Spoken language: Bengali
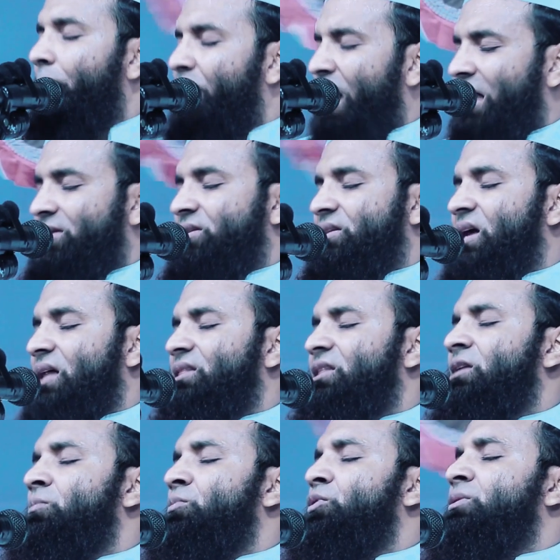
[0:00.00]
পাঁচ
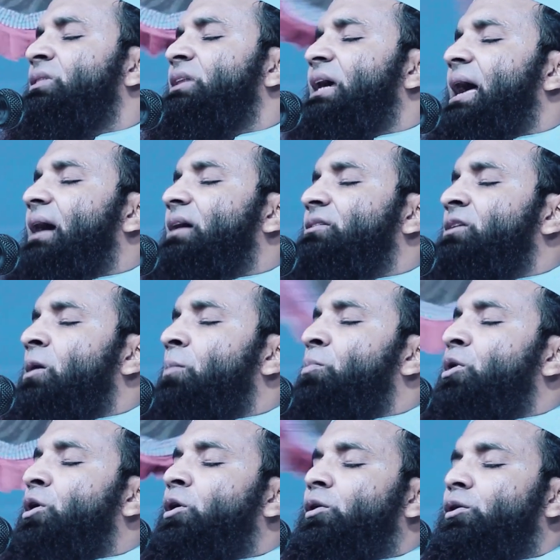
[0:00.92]
কাজের মধ্যে এক
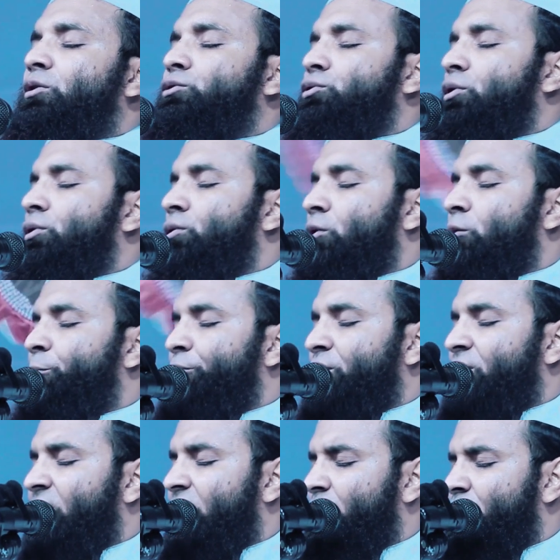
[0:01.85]
নম্বর হলো সকল
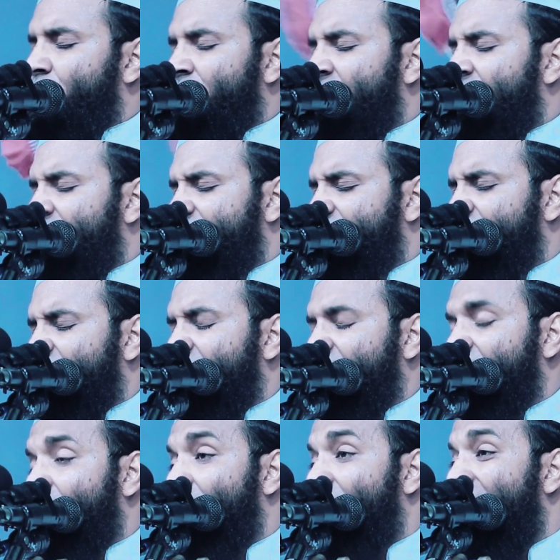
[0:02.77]
প্রকার গোনা ছেড়ে
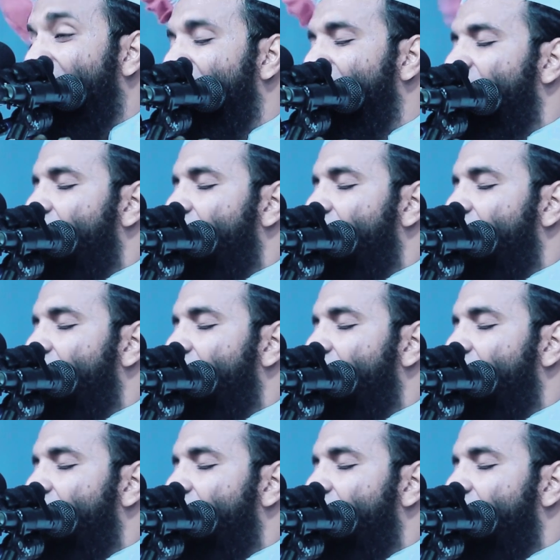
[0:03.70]
দেওয়া